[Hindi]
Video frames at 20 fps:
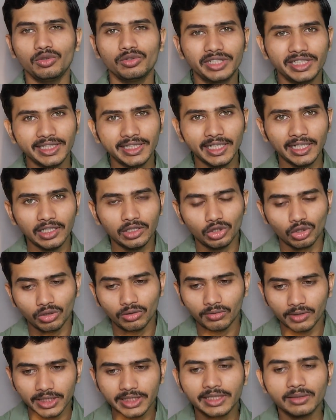उसी का लो
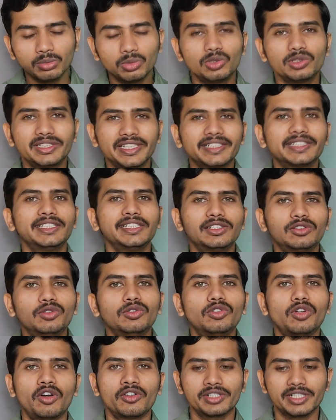वर्जन बोल सकते हैं इसको
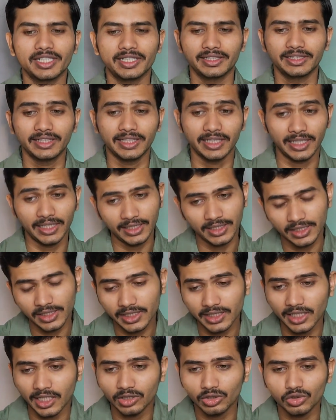लॉन्च करते हैं
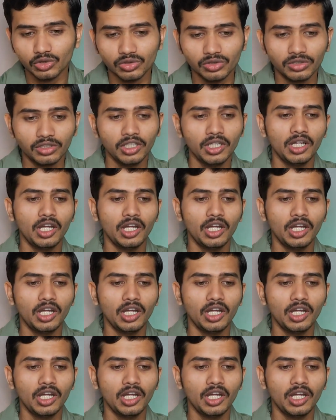जी हाँ दोस्तों